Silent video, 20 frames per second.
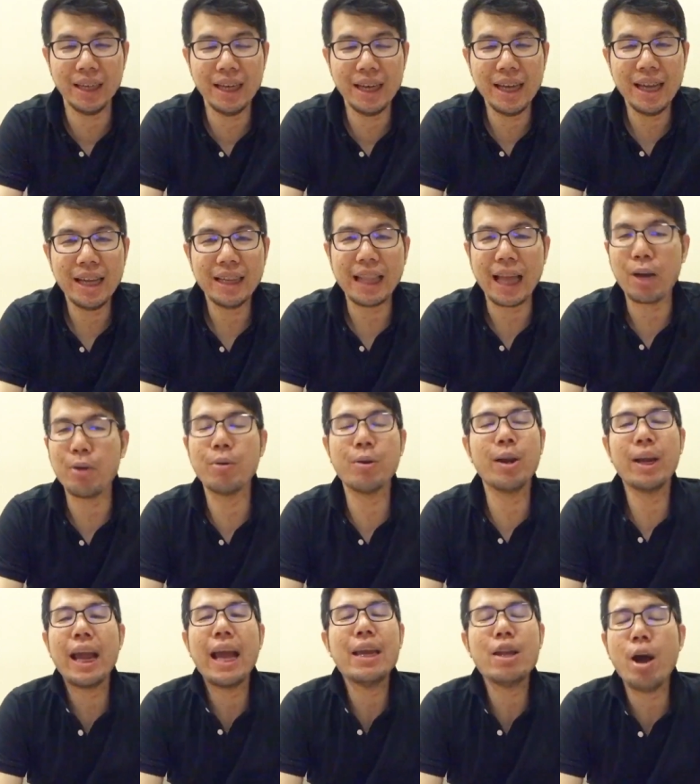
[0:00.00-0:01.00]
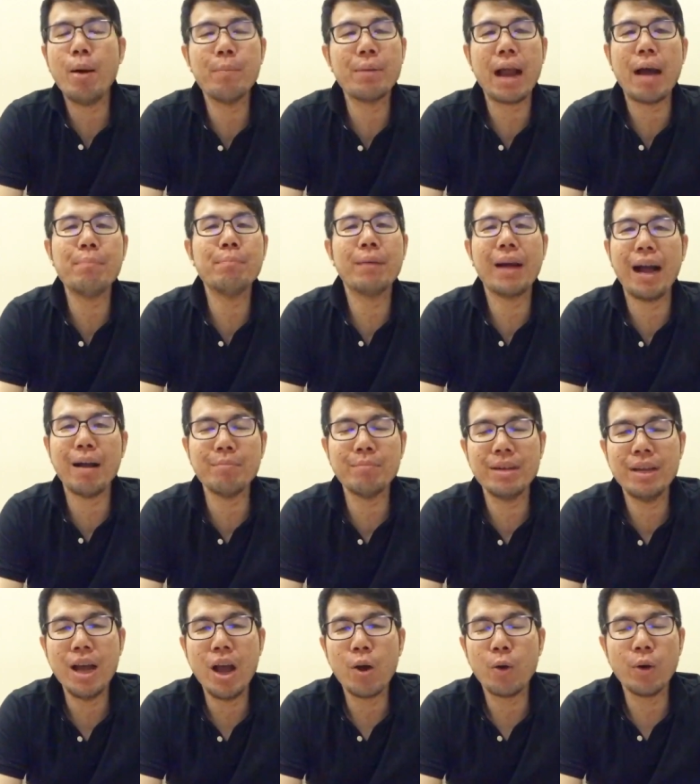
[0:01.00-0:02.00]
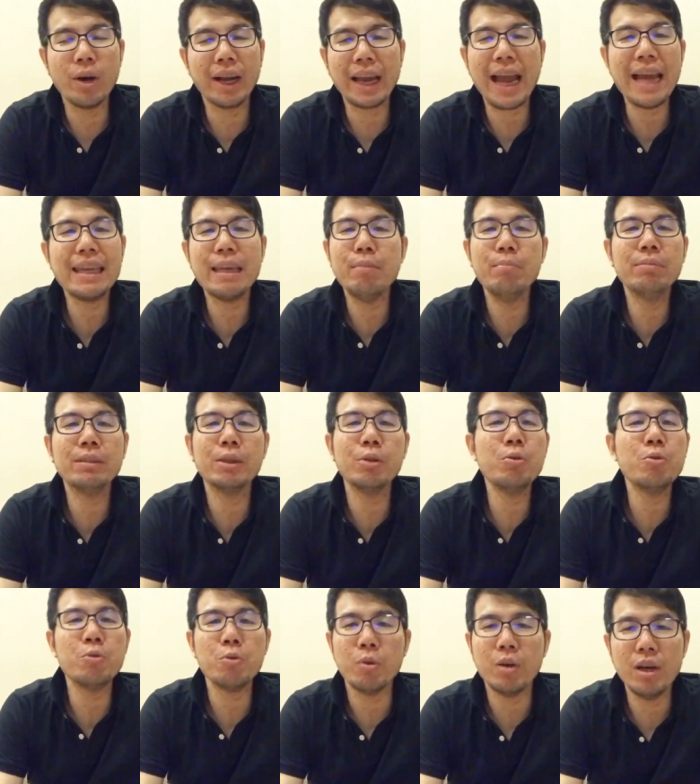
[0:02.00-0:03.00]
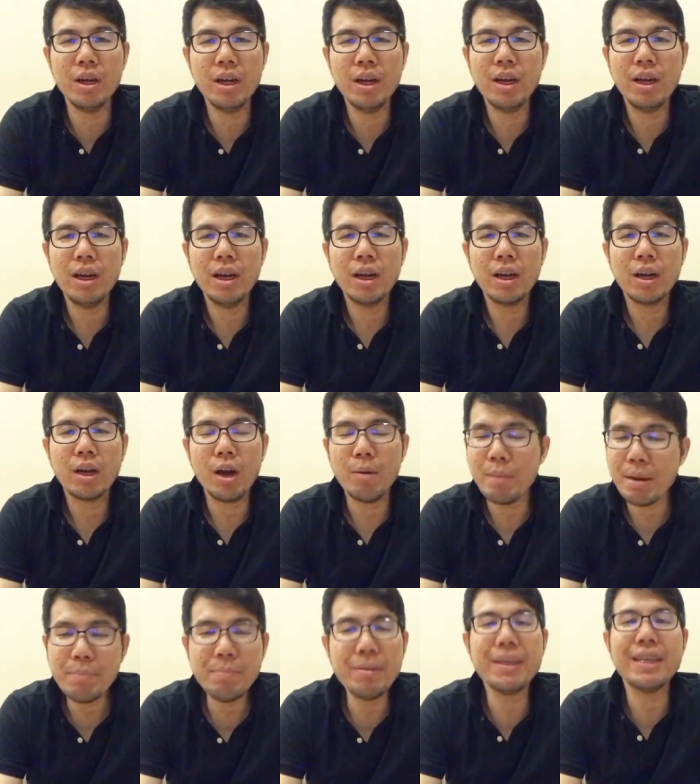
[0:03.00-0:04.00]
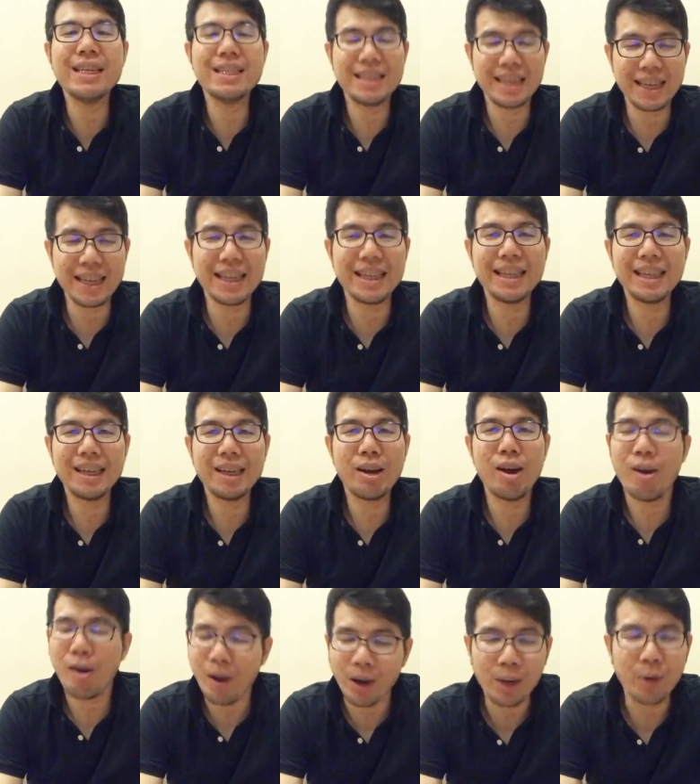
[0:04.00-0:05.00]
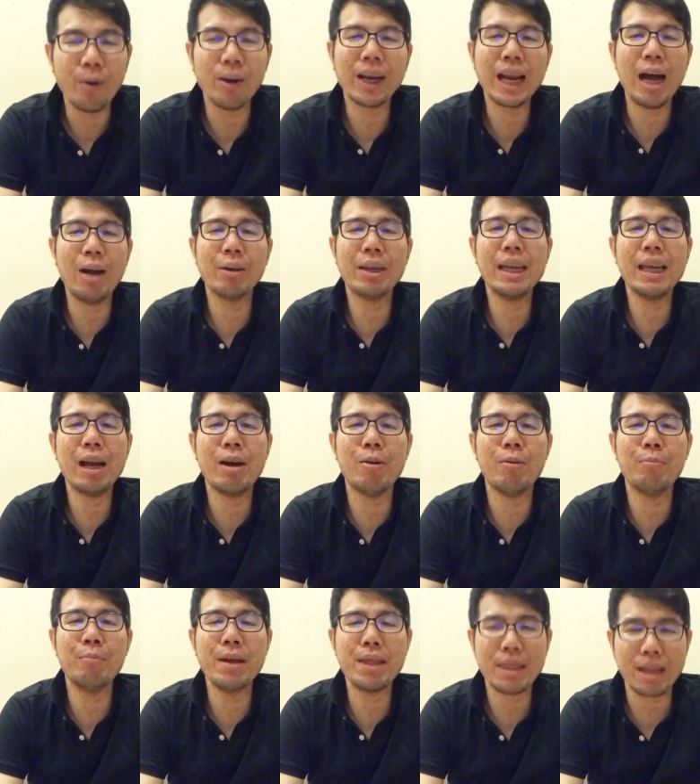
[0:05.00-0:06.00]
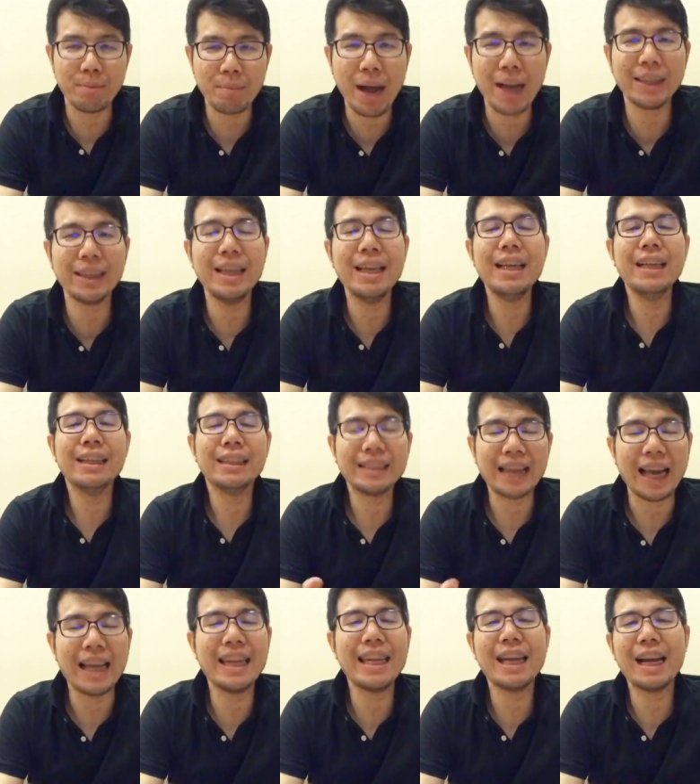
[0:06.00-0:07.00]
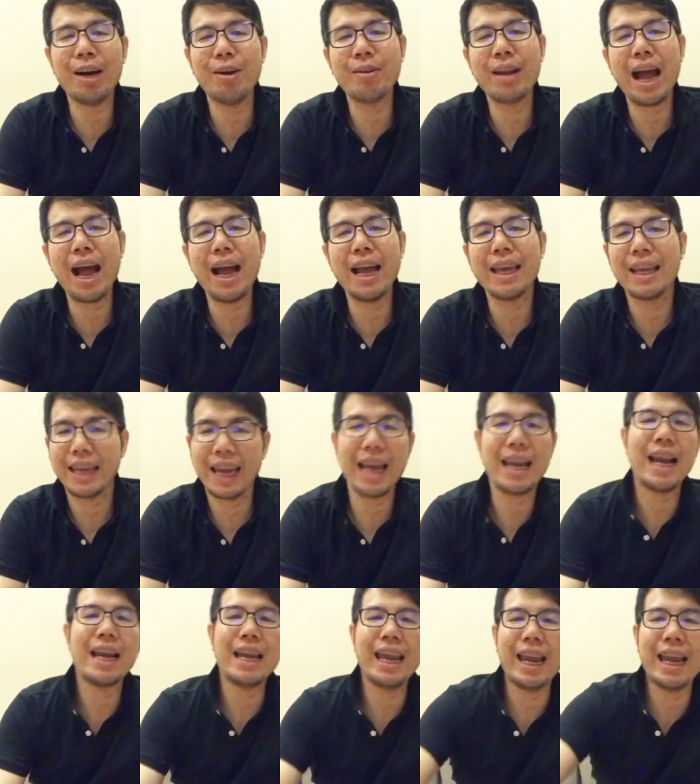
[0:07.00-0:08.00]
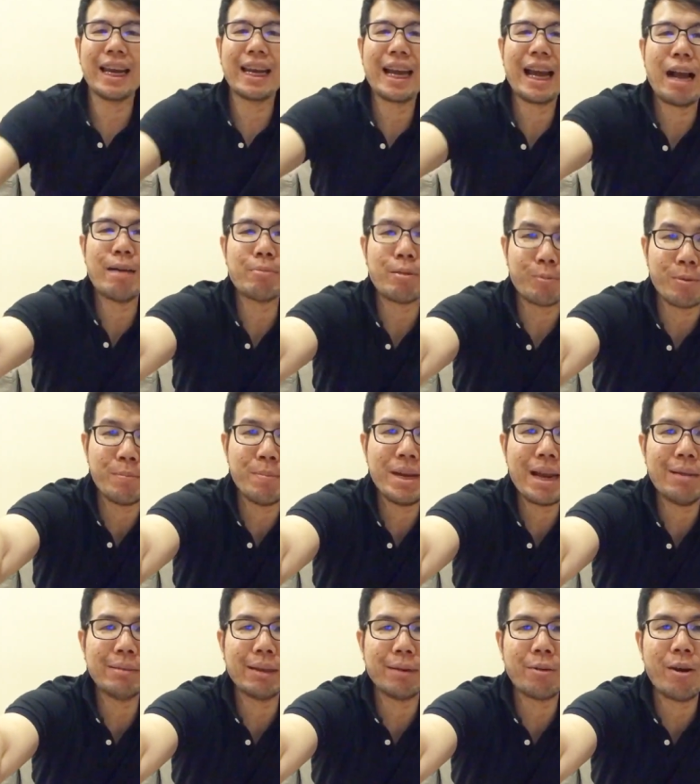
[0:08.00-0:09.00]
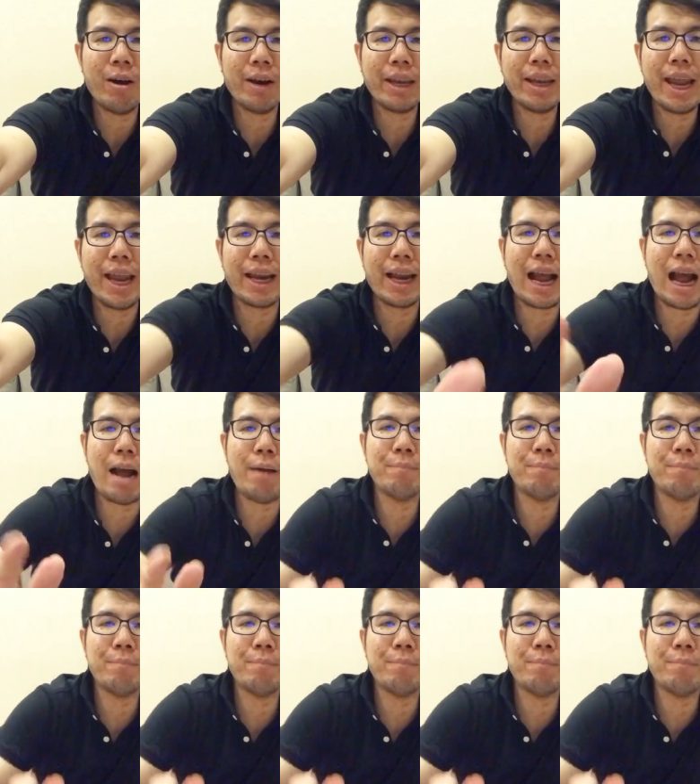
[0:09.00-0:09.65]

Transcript: แต่คุณก็แค่ยอมรับครับคุณแค่ยิ้มสู้ก็ไม่มีจริงๆก็ขอโทษเขาที่เราไม่สามารถใช้หนี้เขาได้แค่นั้นเองนะครับขอบคุณพี่น้ำสำหรับข้อคิดเห็นครับ